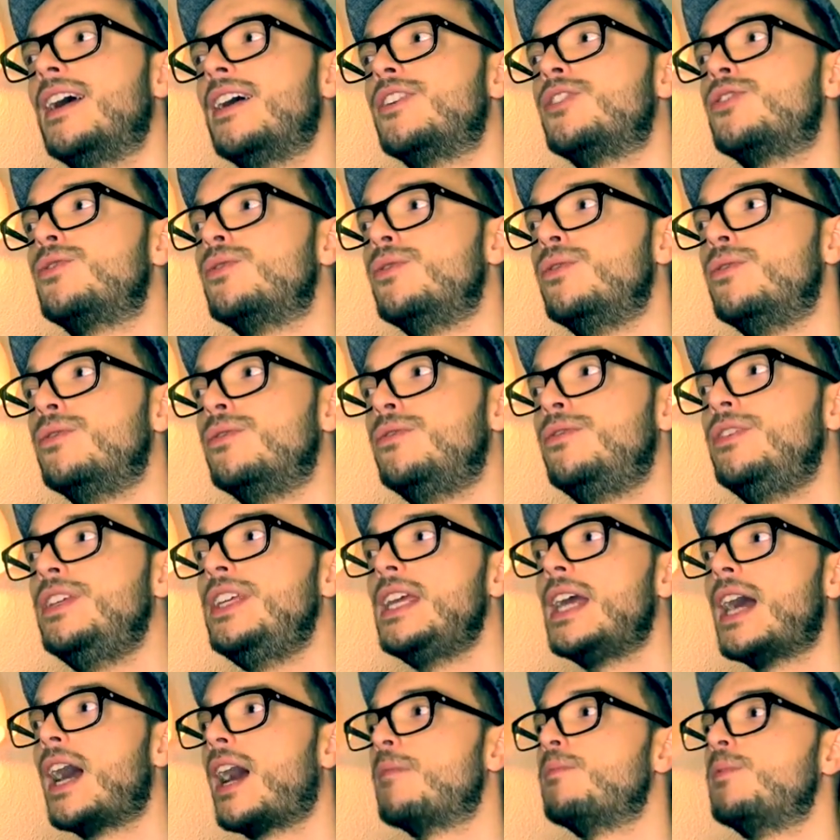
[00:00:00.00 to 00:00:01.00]
Je le
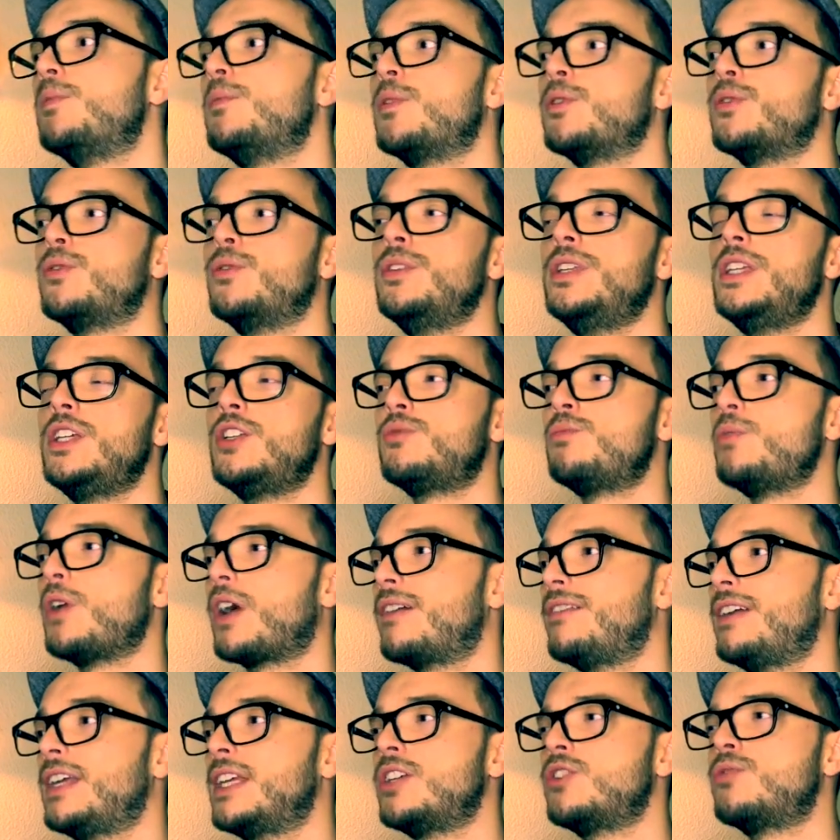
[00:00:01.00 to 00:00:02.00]
vis à un moment donné, je me
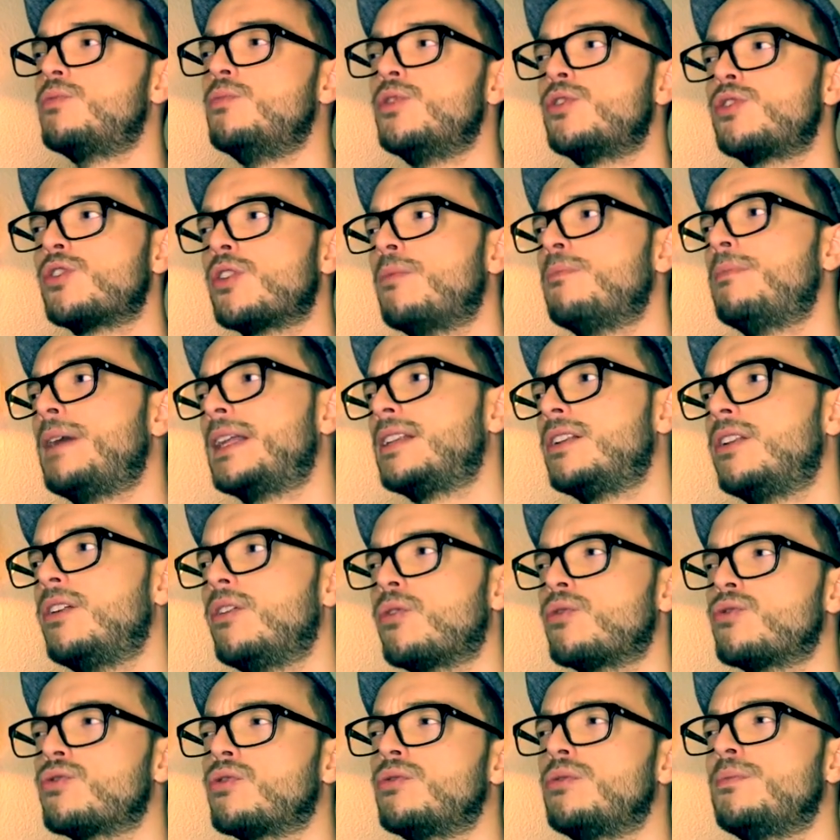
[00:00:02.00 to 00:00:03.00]
réveille et je me sens
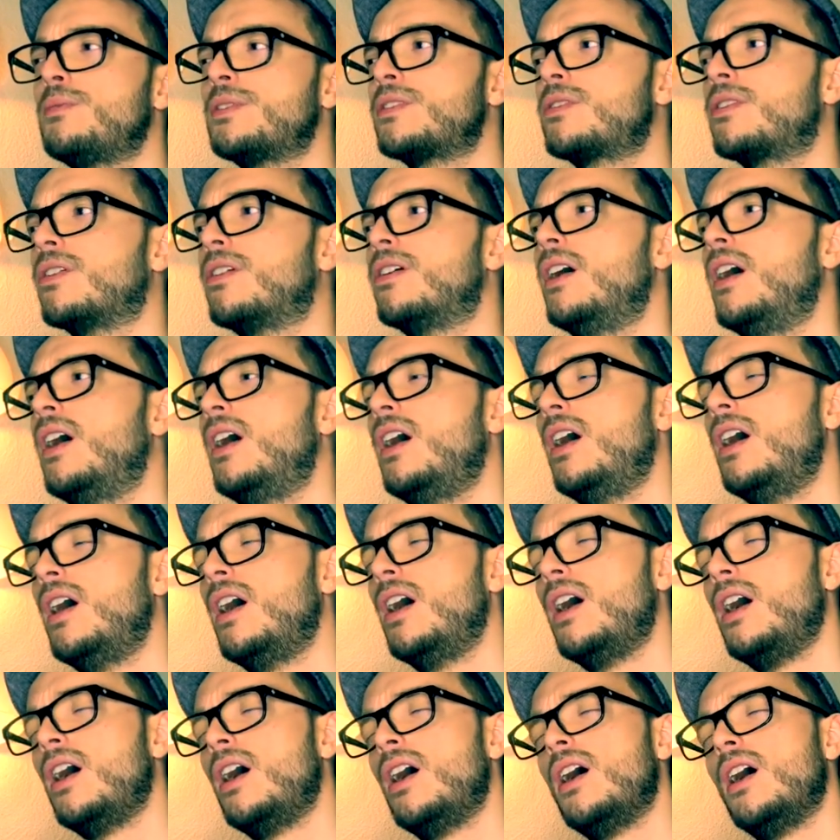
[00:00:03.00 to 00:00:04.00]
battleur aujourd'hui parce que
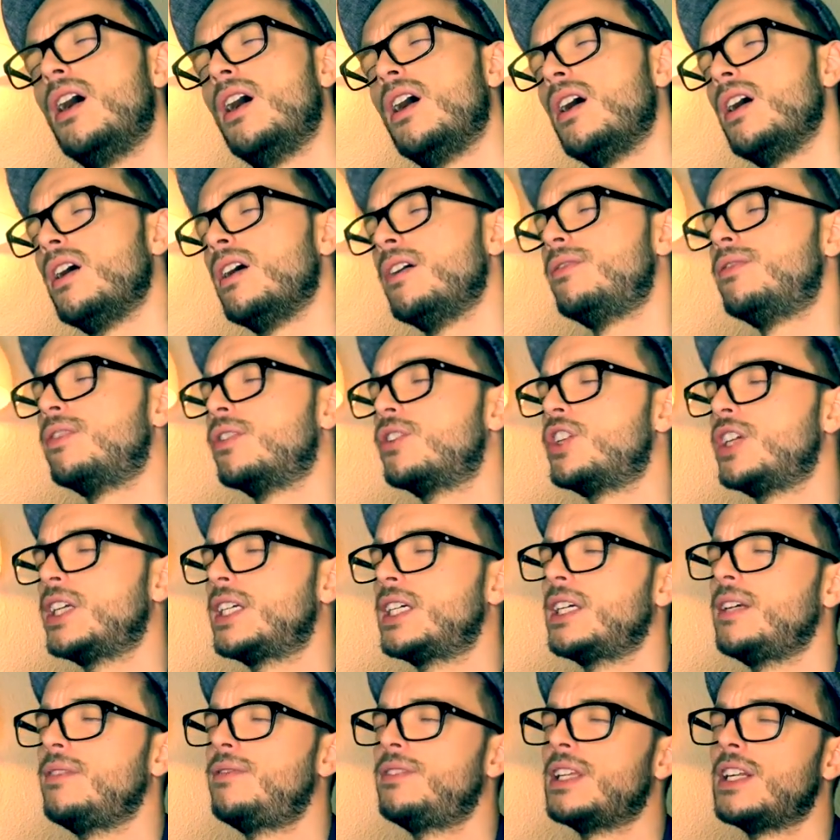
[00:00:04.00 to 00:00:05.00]
faut que
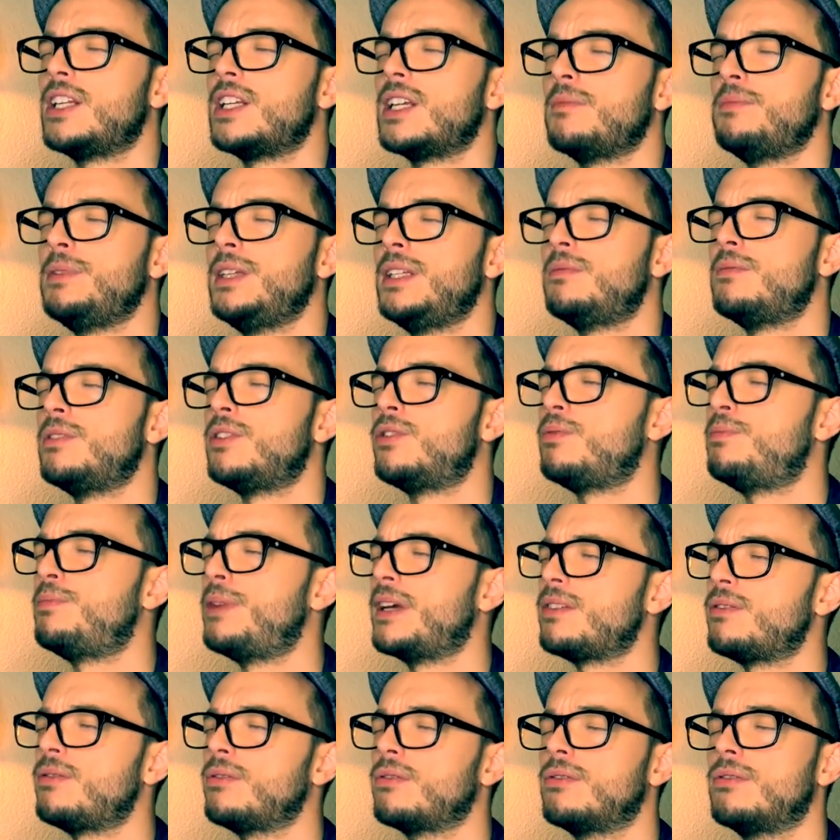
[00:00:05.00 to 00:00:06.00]
j'écrive tel chapitre, mais je suis pas
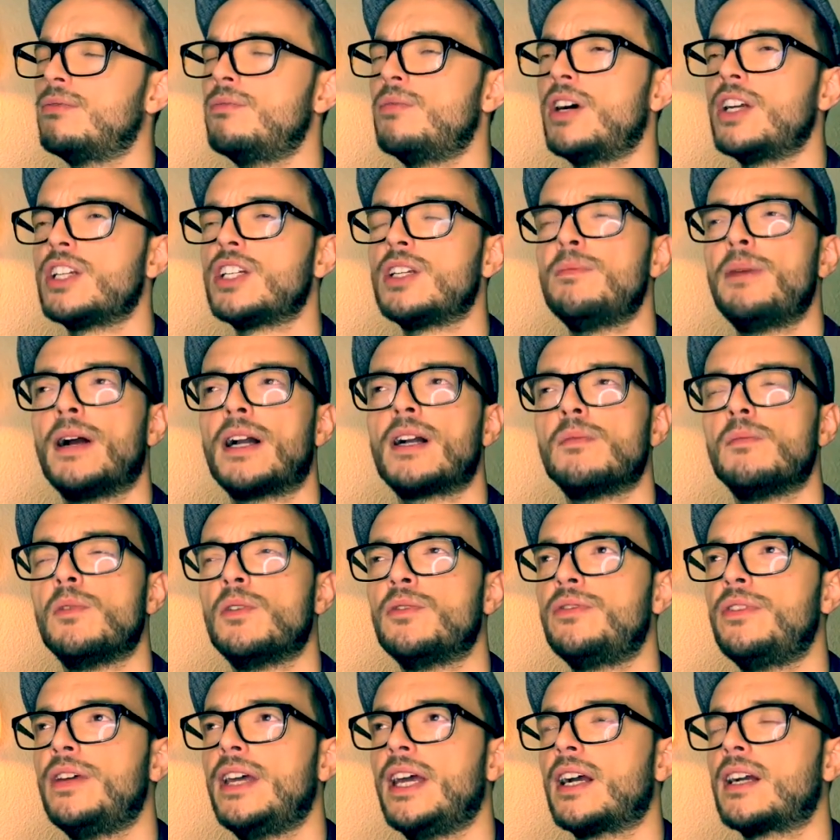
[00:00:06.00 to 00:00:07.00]
sûr de moi, je sais pas comment
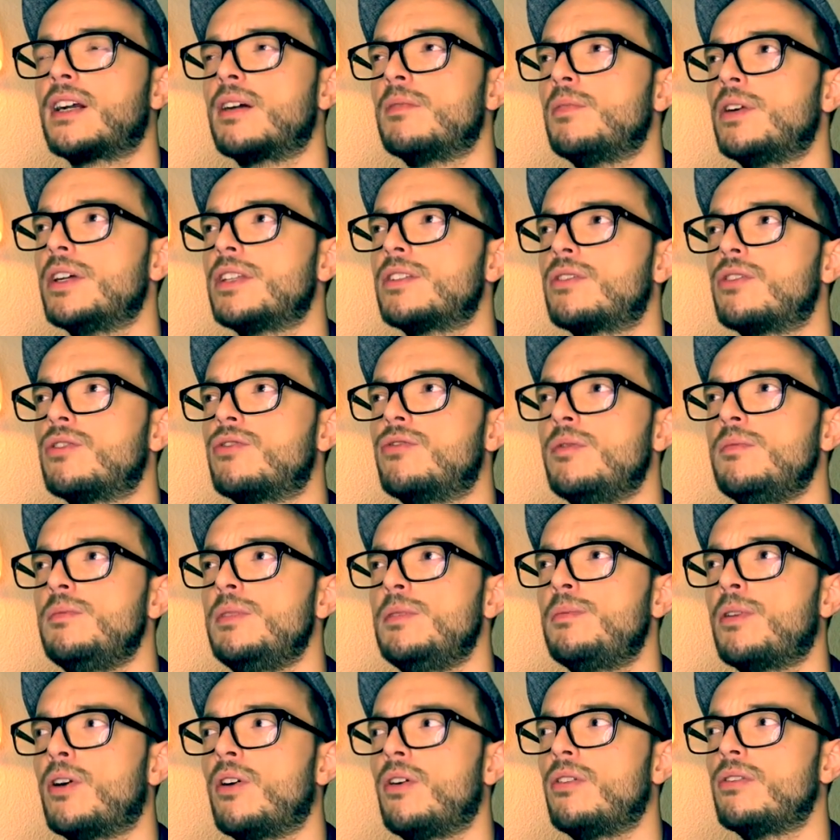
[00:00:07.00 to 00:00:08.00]
faire, comment est-ce que je vais
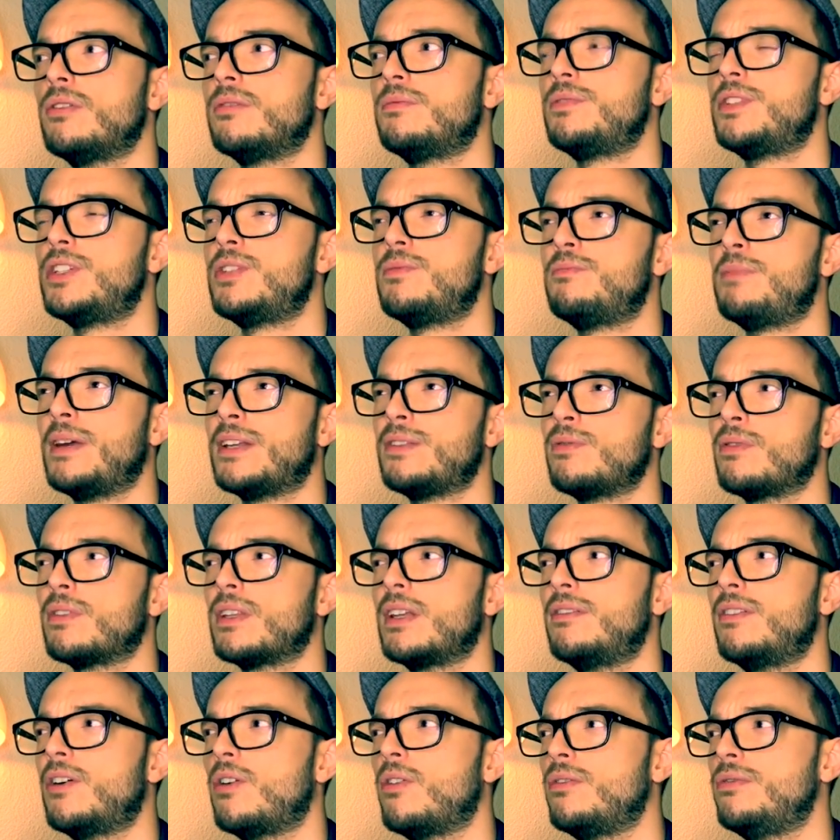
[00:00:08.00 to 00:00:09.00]
m'y prendre, puis je suis pas sûr
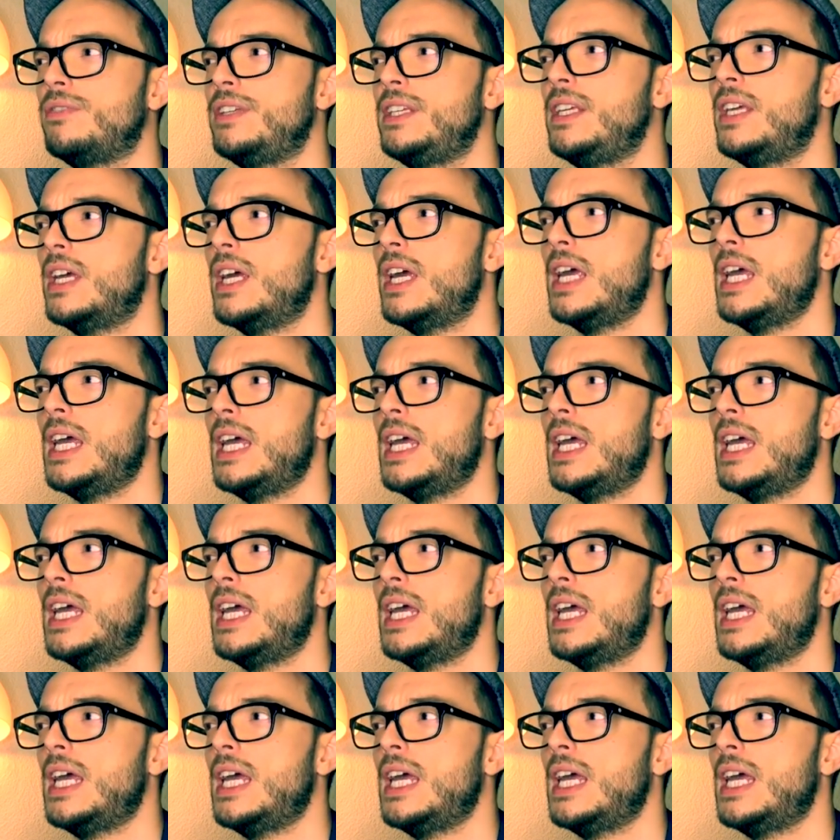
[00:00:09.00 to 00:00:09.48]
d'avoir envie.